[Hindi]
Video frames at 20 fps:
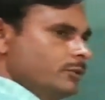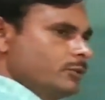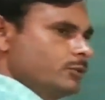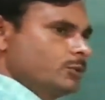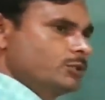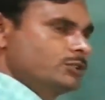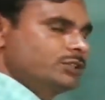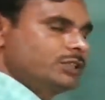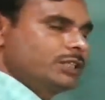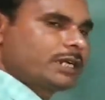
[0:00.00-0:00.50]

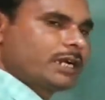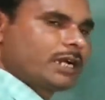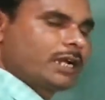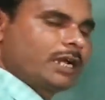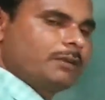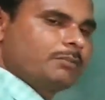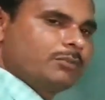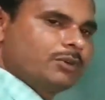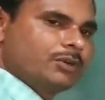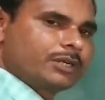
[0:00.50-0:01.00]

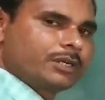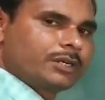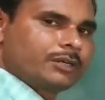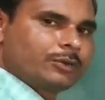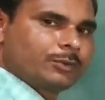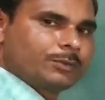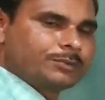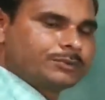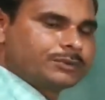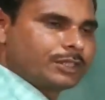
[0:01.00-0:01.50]
कोशिकाएं मुख्य
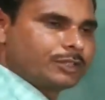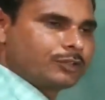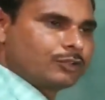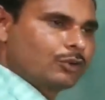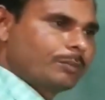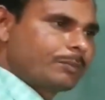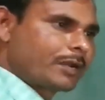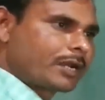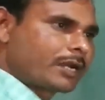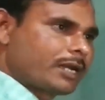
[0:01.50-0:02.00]
रूप से
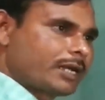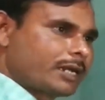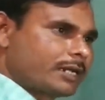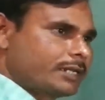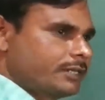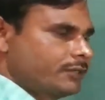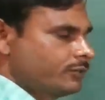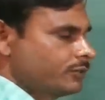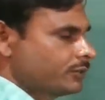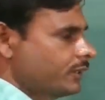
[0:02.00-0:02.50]
दो प्रकार
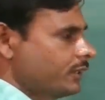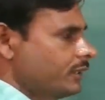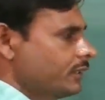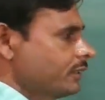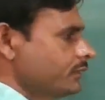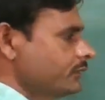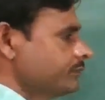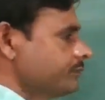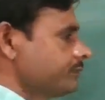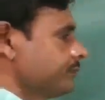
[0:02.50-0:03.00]
की होती
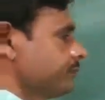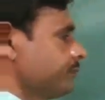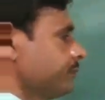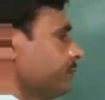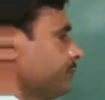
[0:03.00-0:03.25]
हैं